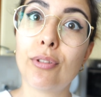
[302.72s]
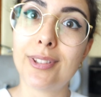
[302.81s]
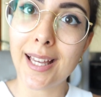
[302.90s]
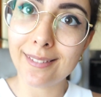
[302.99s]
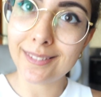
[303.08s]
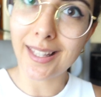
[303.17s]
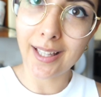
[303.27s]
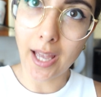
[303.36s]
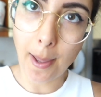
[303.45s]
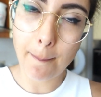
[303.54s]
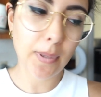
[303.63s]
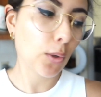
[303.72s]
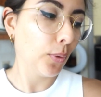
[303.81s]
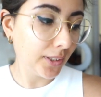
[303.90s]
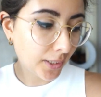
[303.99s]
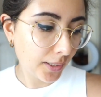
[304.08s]
80 grammi
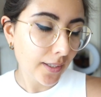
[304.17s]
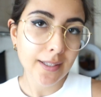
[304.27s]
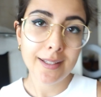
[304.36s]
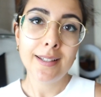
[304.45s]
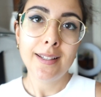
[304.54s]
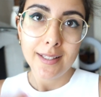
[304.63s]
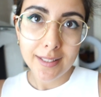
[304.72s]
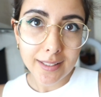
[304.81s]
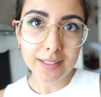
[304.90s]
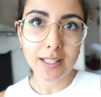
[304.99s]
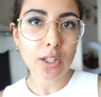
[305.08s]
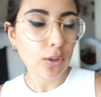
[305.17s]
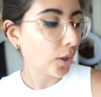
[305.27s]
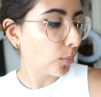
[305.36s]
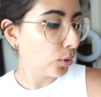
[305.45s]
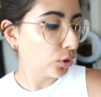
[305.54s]
quindi ero,
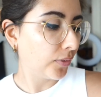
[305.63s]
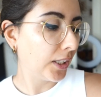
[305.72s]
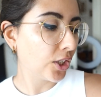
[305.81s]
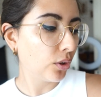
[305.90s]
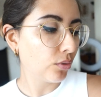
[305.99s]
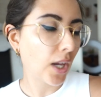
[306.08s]
ero molto felice di